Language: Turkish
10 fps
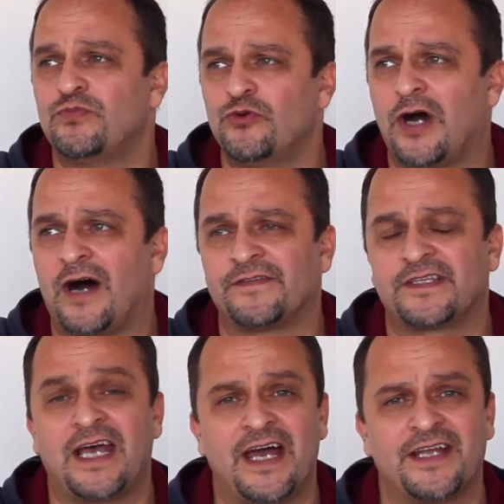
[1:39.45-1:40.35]
bu
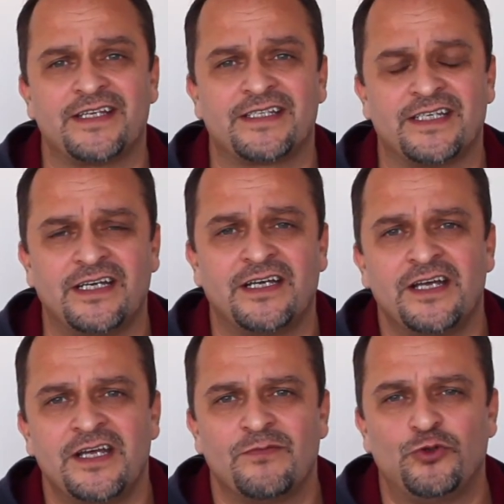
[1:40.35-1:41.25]
hafta herkesi
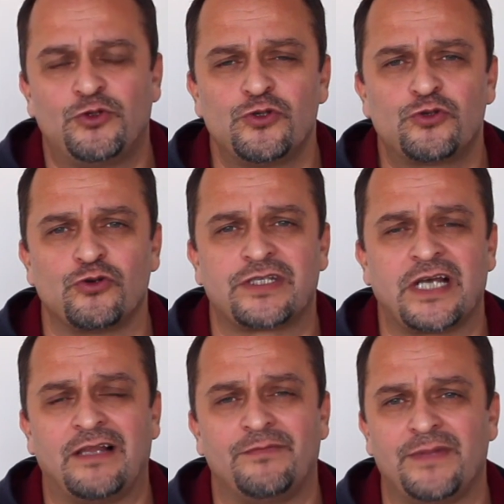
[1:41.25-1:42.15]
bütün
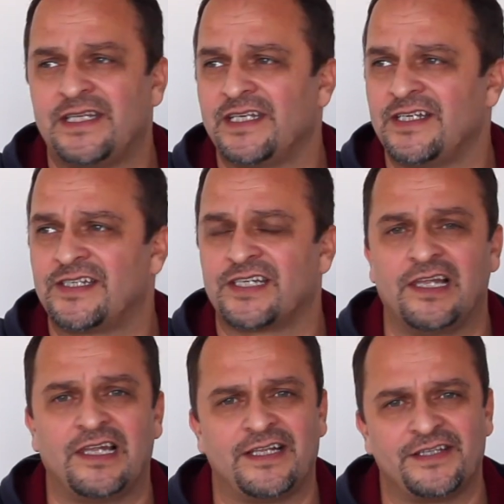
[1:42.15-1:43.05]
sosyal medyayı
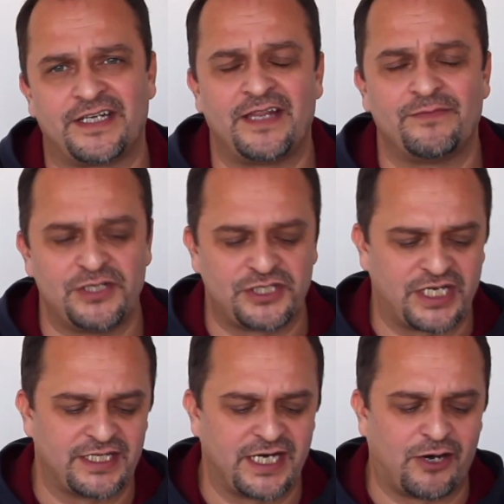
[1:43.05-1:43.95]
sallandıran bir
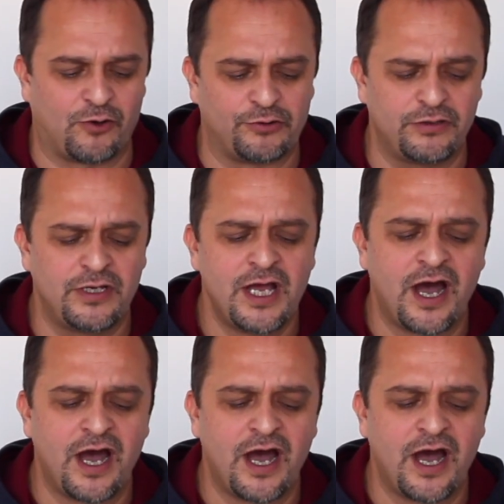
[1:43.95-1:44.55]
şey daha oldu.